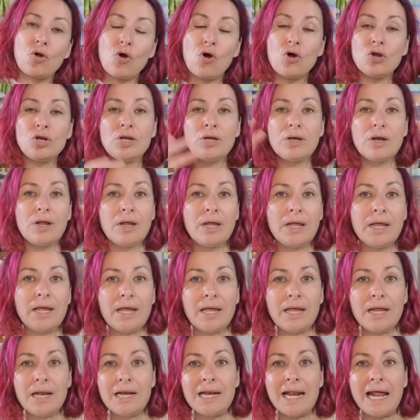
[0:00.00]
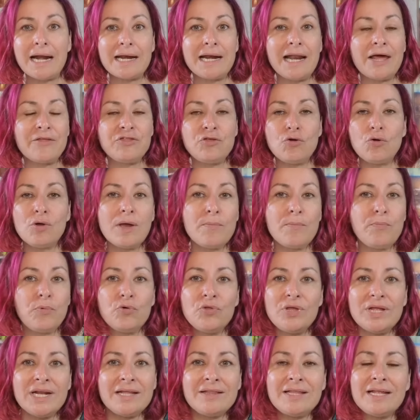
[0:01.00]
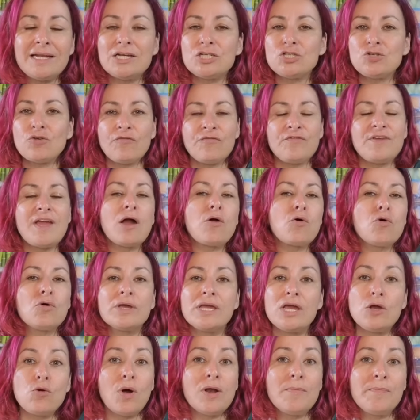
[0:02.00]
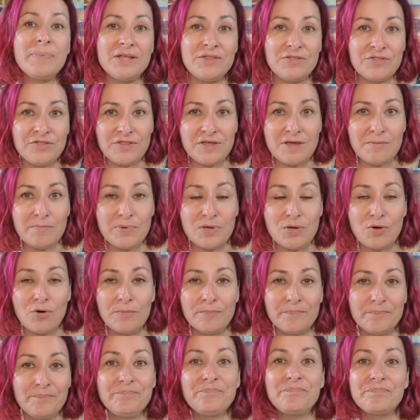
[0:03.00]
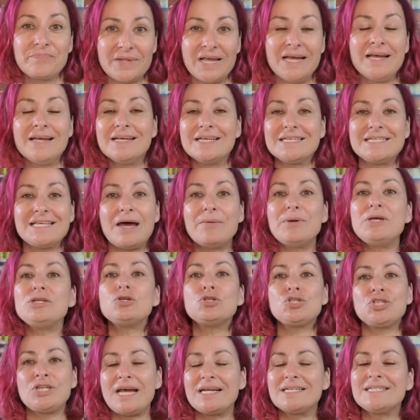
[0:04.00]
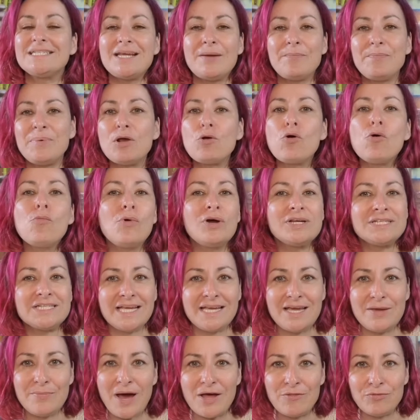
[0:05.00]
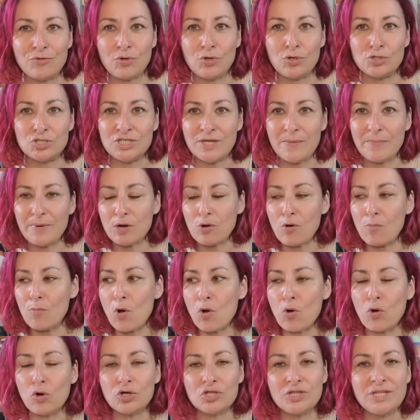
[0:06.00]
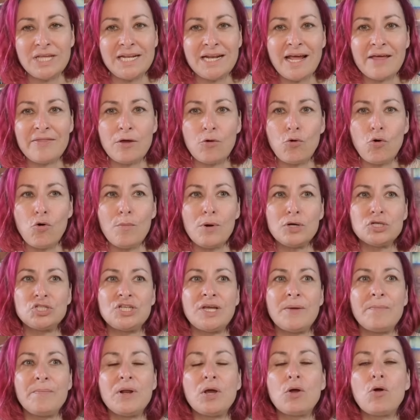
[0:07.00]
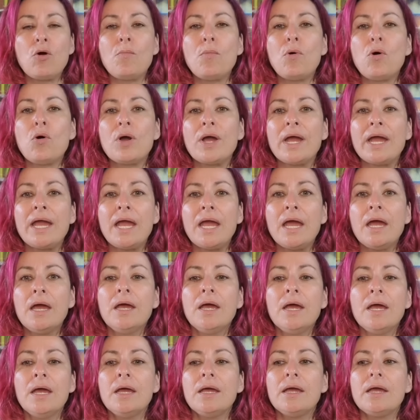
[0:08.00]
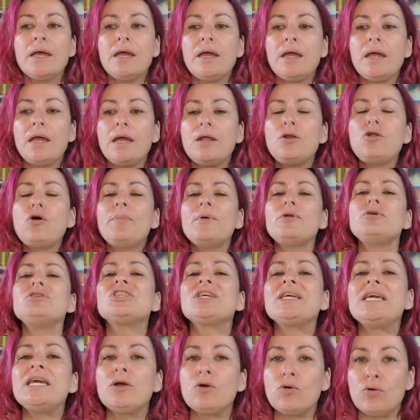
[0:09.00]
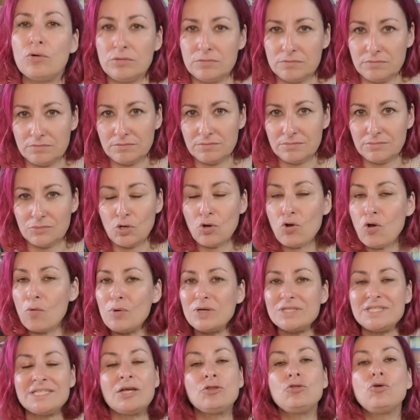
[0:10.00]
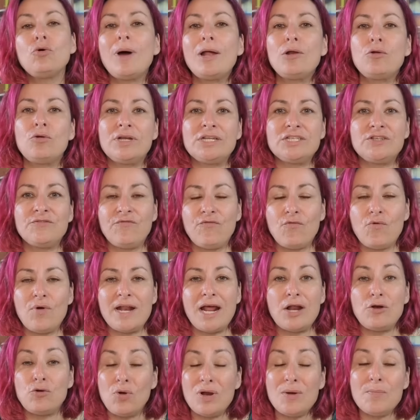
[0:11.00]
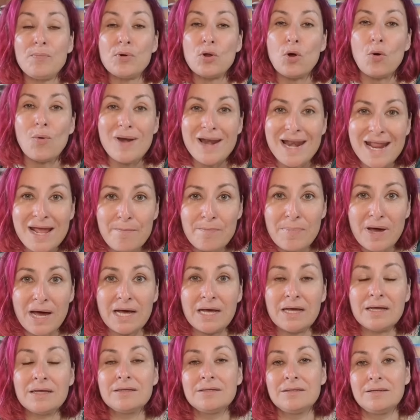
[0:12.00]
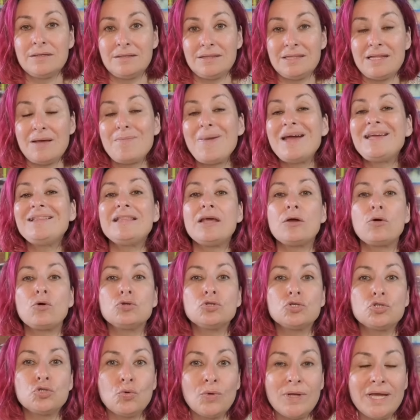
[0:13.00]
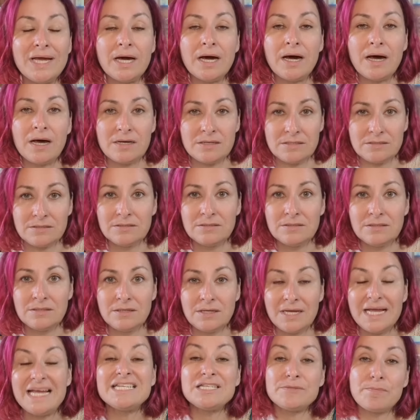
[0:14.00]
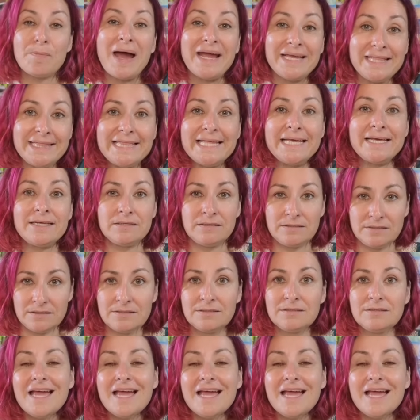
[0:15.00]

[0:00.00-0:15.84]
con eh, la relación que pudiera tener Sofía con Kiko al principio. ¿Sabes? O sea, siempre como esquivándonos, siempre como cortina de humo, siempre como que. Eh, no, pero es Kiko, ¿no? Como echando balones fuera, ¿no? El problema de Maite con su hija es Maite.